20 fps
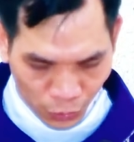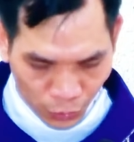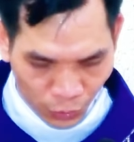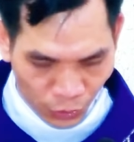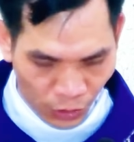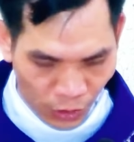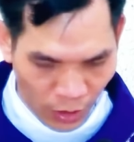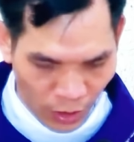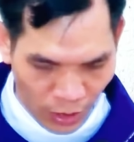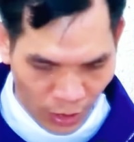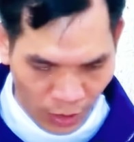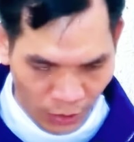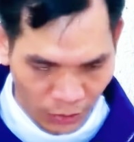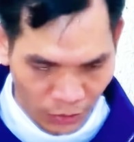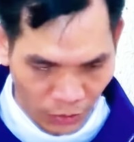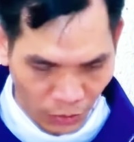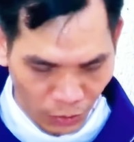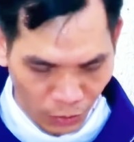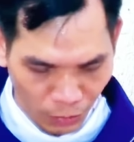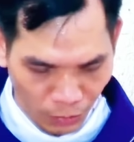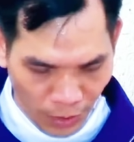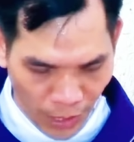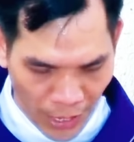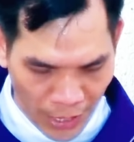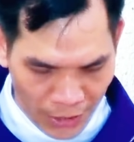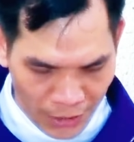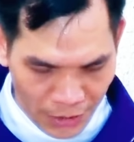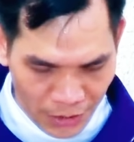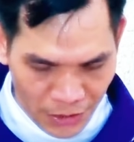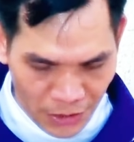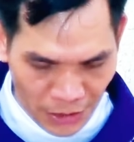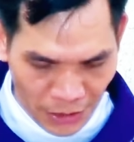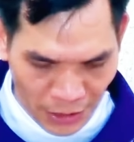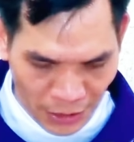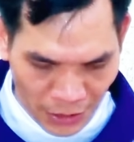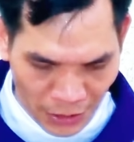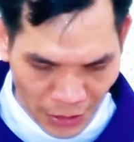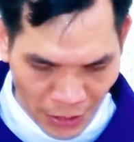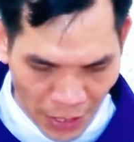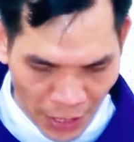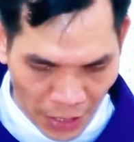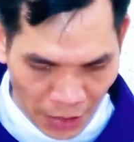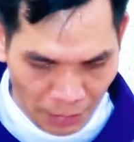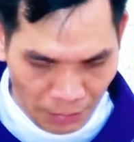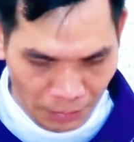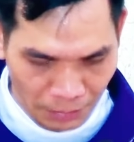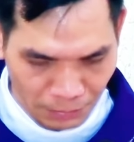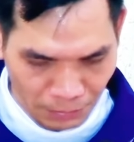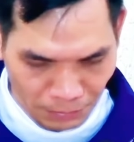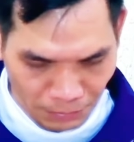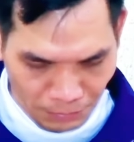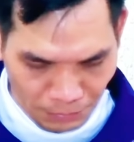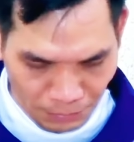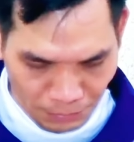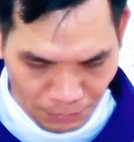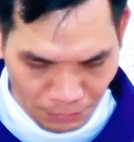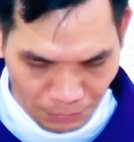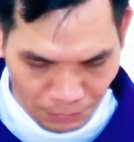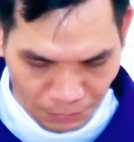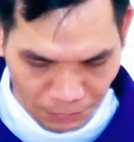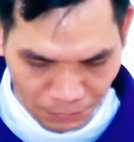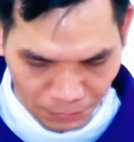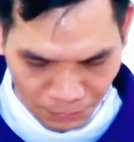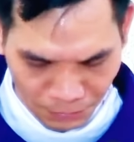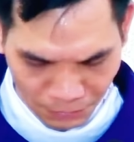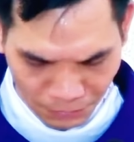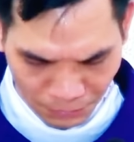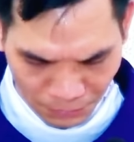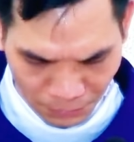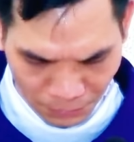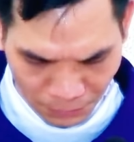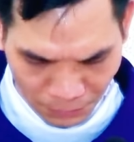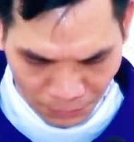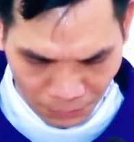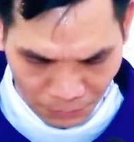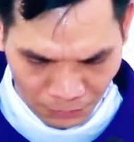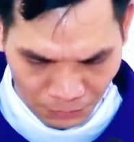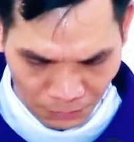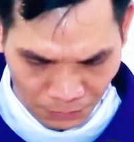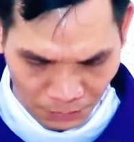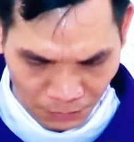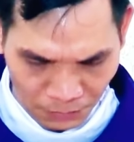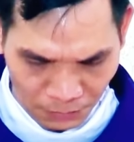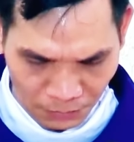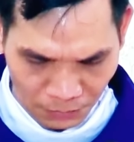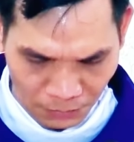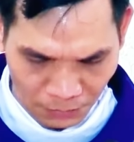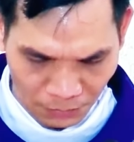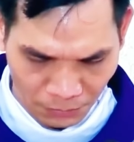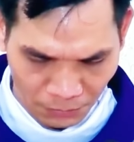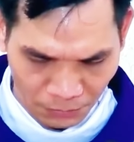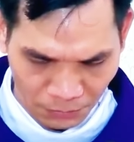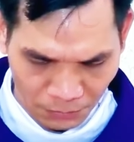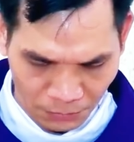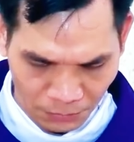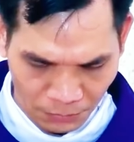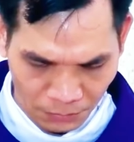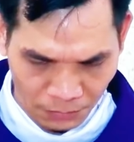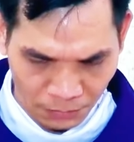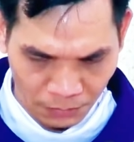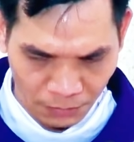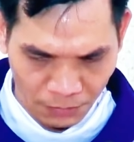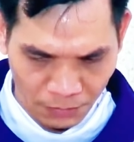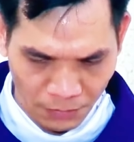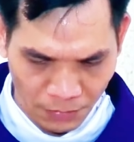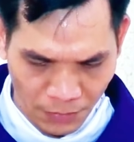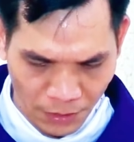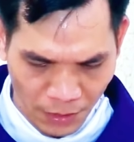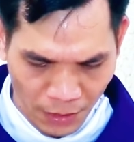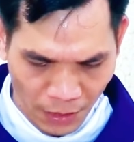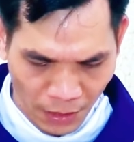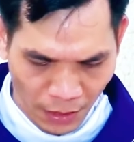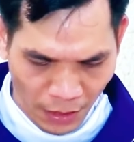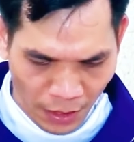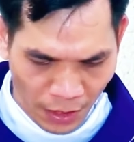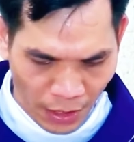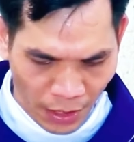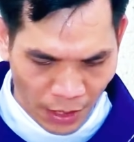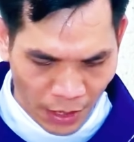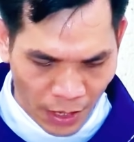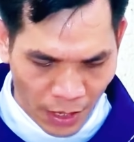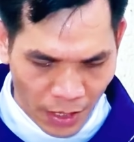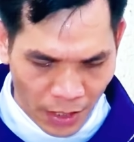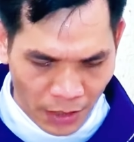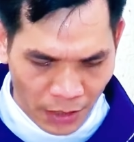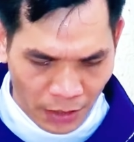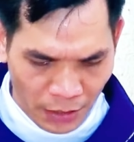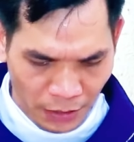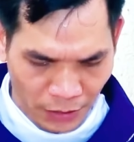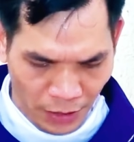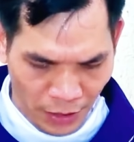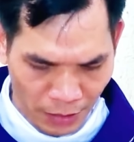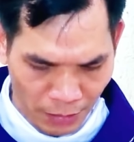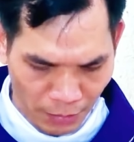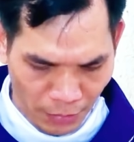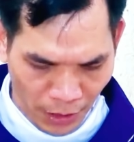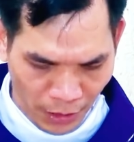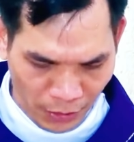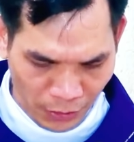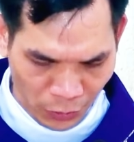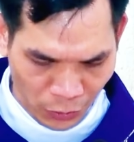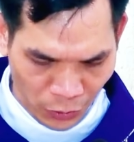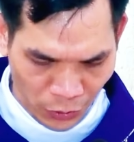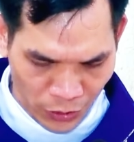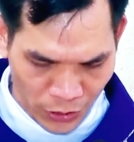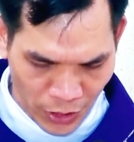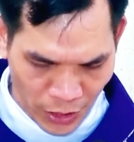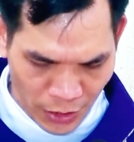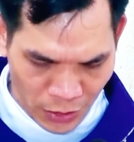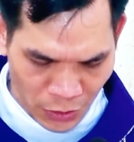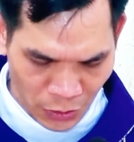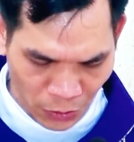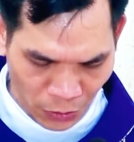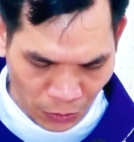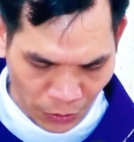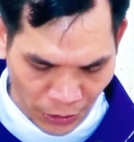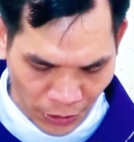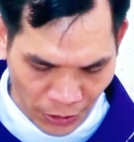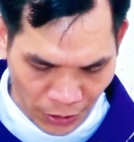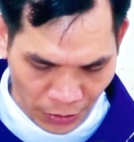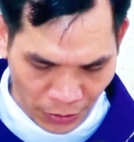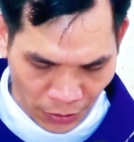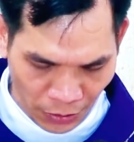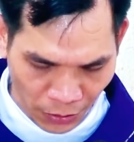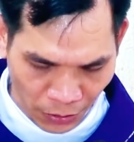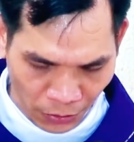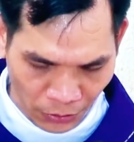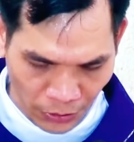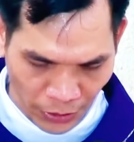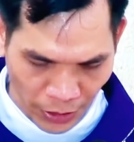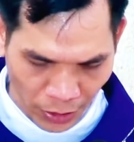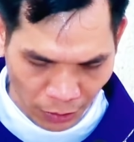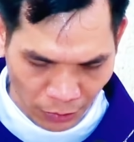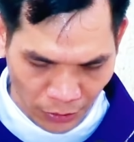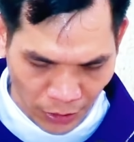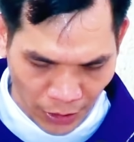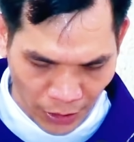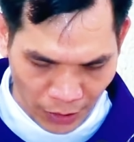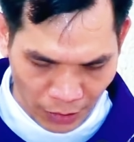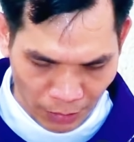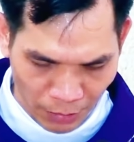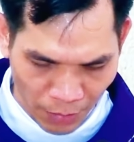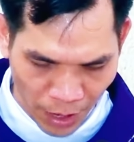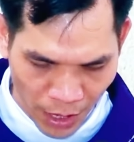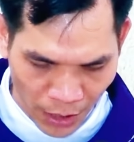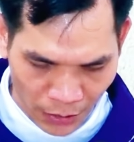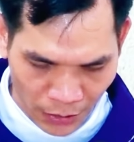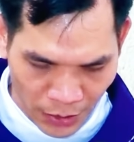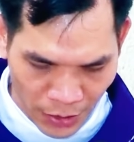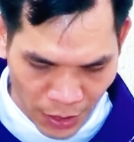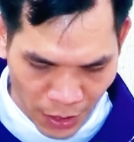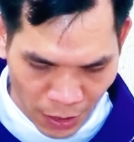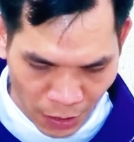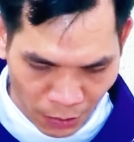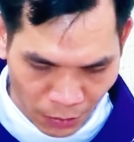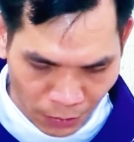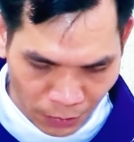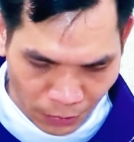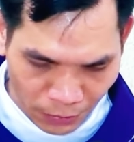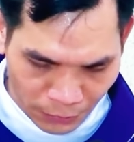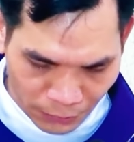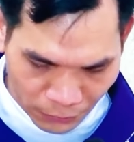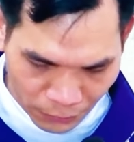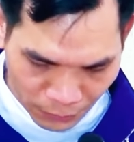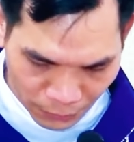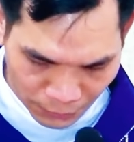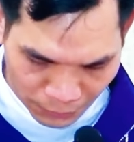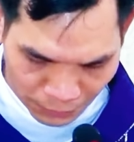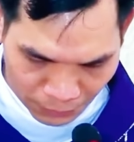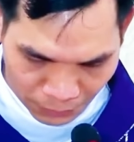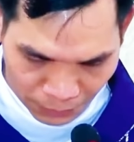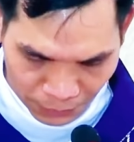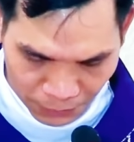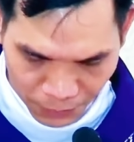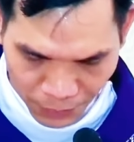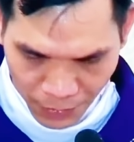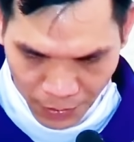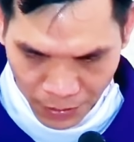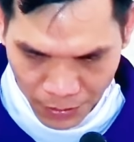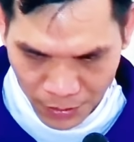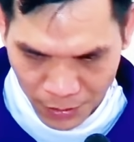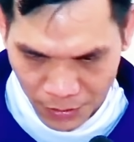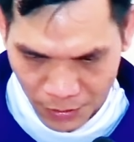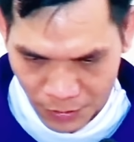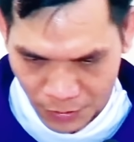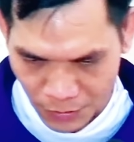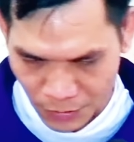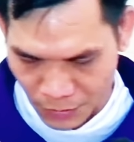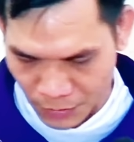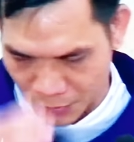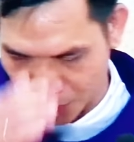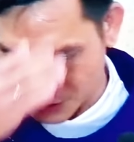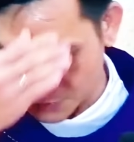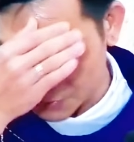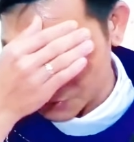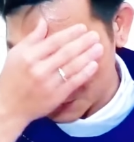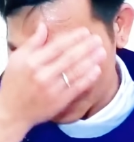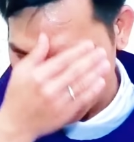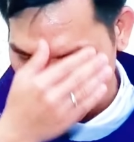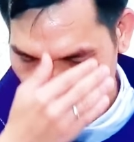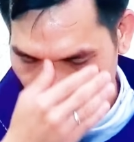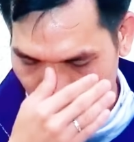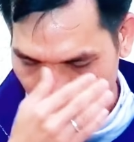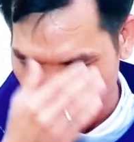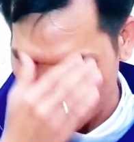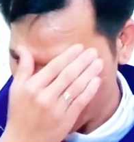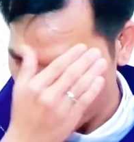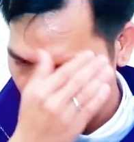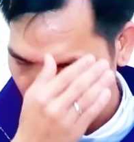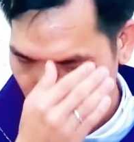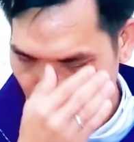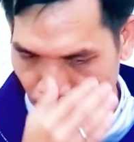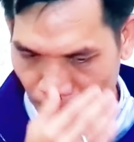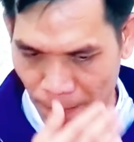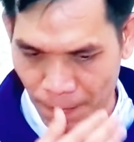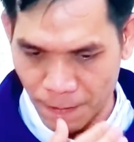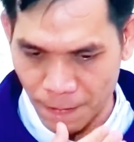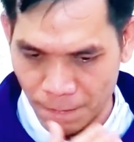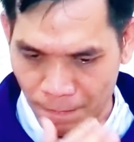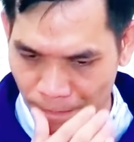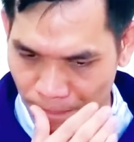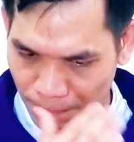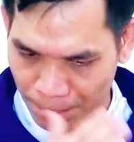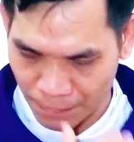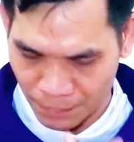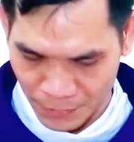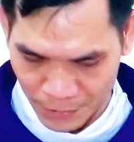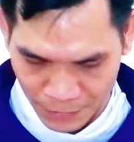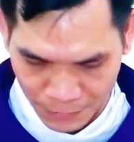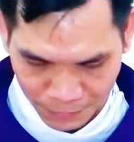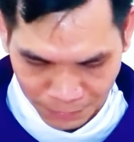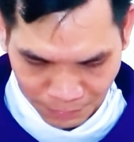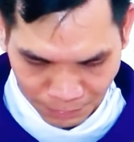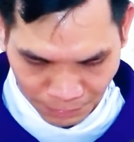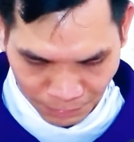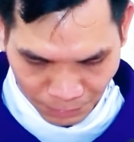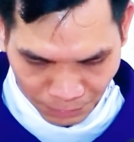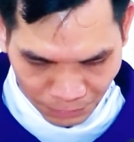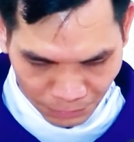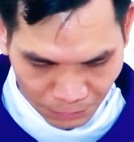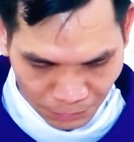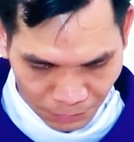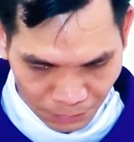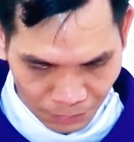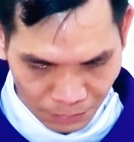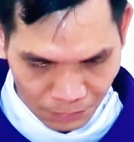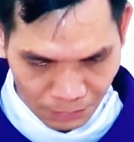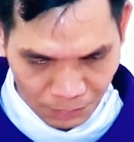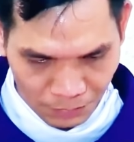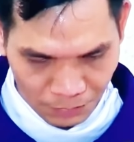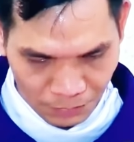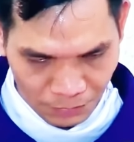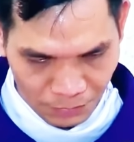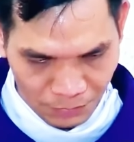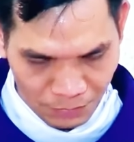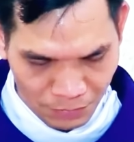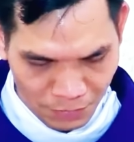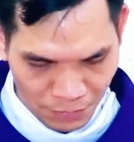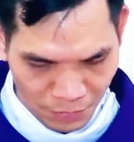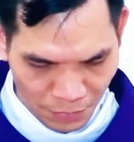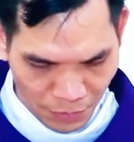Chúa cùng anh chị em và ở cùng Cha. Tin mừng Chúa Giêsu Kitô theo Thánh Matthew. Lạy Chúa, vinh danh Chúa.